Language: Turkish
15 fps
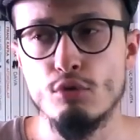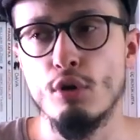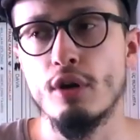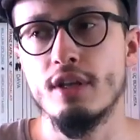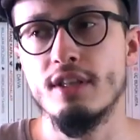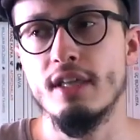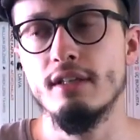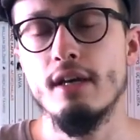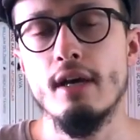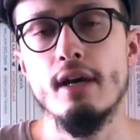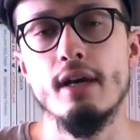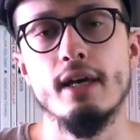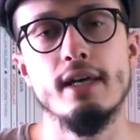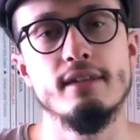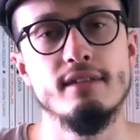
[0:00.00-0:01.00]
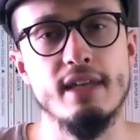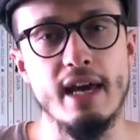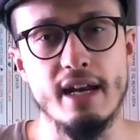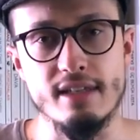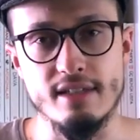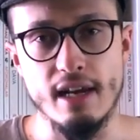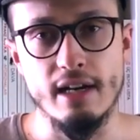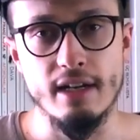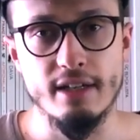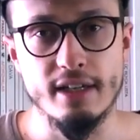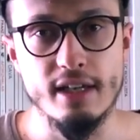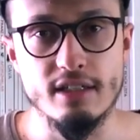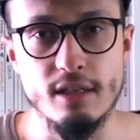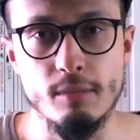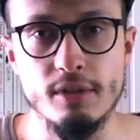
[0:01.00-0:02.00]
Sonradan e, diğer eserlerine
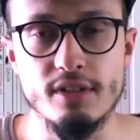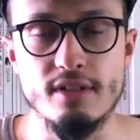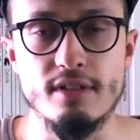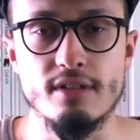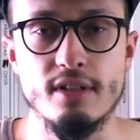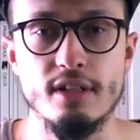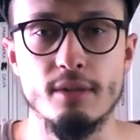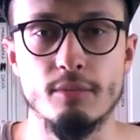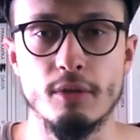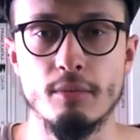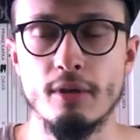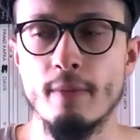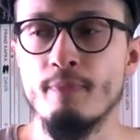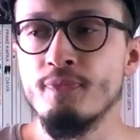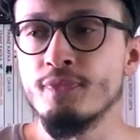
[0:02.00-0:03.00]
geçebilirsiniz dediğim gibi.